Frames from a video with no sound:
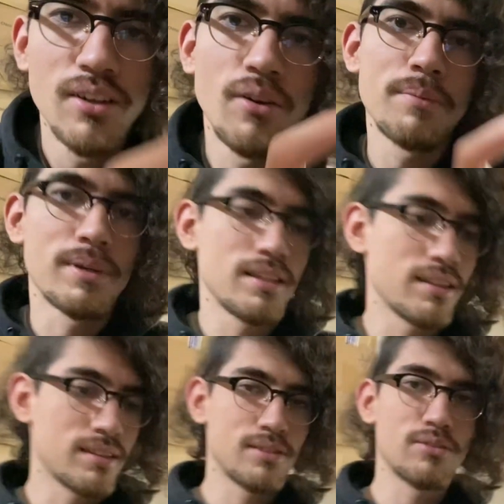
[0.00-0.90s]
Ahora
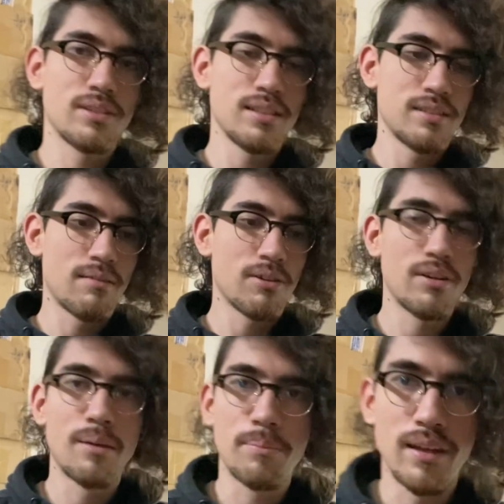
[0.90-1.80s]
imagínate si lo tienes abajo
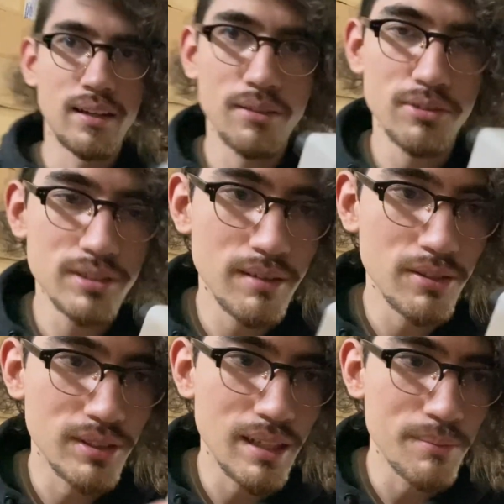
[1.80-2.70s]
en la pedalera, no se va a
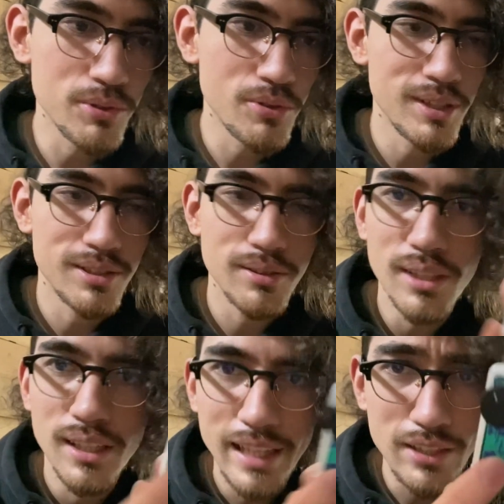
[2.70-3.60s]
notar mucho esto.
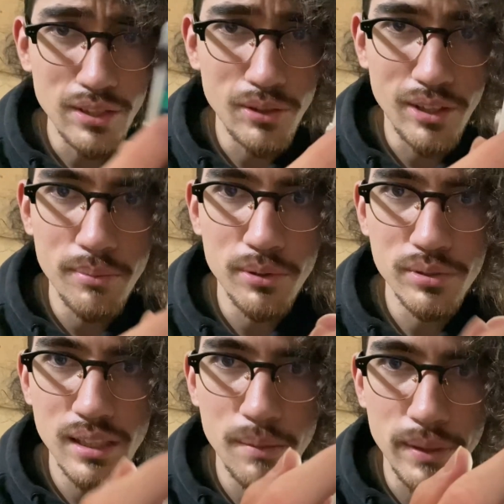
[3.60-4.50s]
Es algo que no me
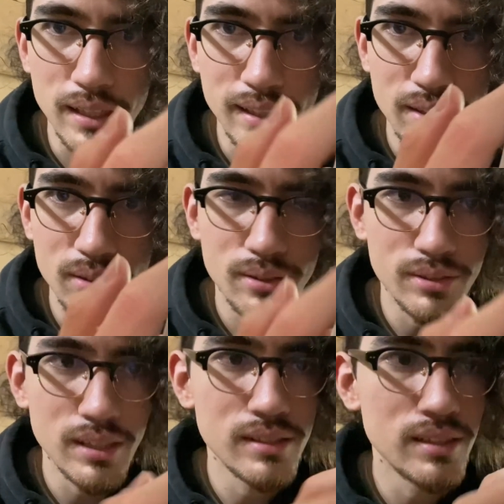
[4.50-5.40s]
gusta del pedal, que no,
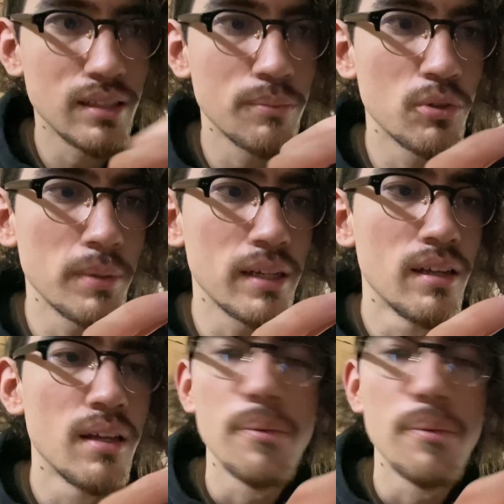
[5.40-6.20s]
se distingue muy bien.